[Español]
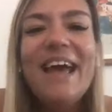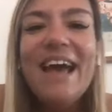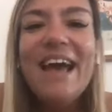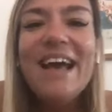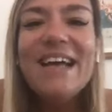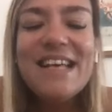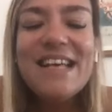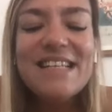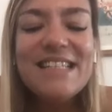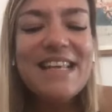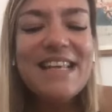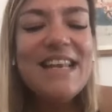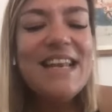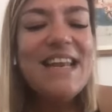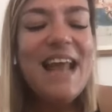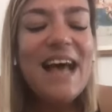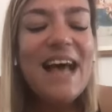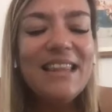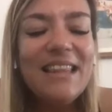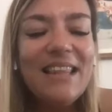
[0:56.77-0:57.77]
Ella es
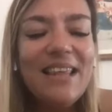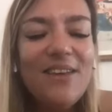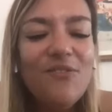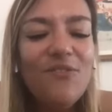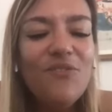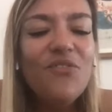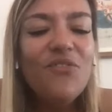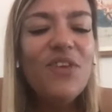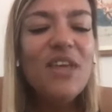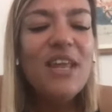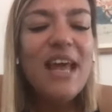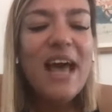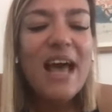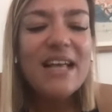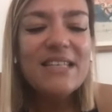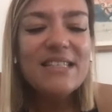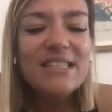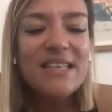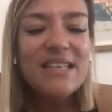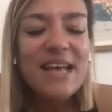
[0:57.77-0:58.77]
Nati
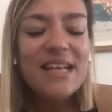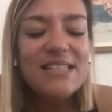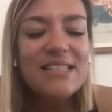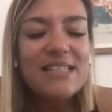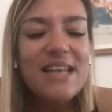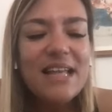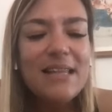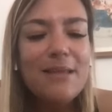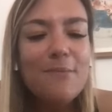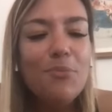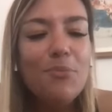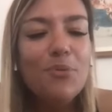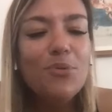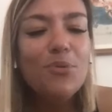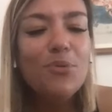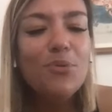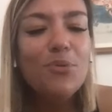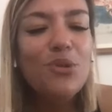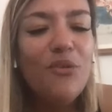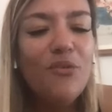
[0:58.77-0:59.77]
Finanzas,
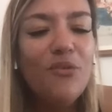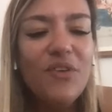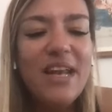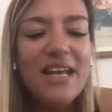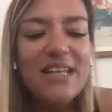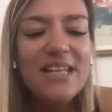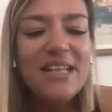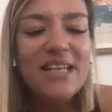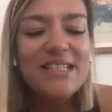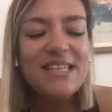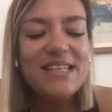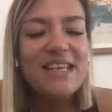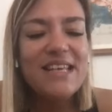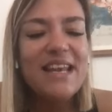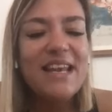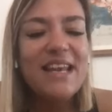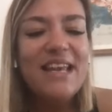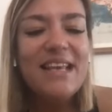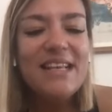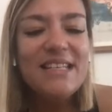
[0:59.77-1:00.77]

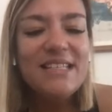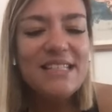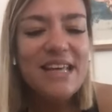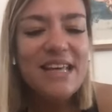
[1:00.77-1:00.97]
nati.finanzas en